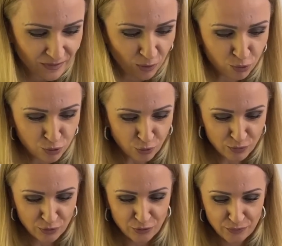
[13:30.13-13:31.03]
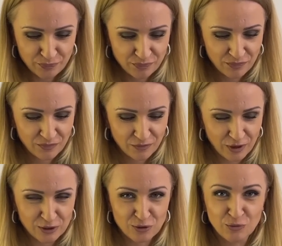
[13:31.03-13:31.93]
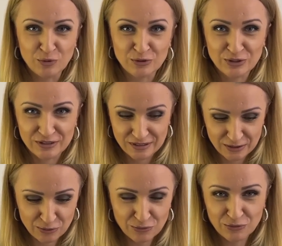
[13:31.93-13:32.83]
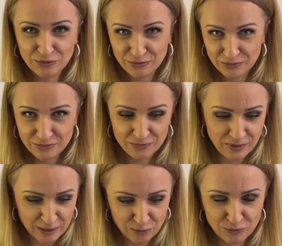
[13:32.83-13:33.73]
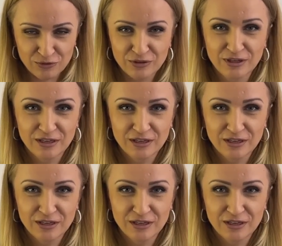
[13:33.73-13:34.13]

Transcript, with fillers: удобную, в которой просто засунул продукт.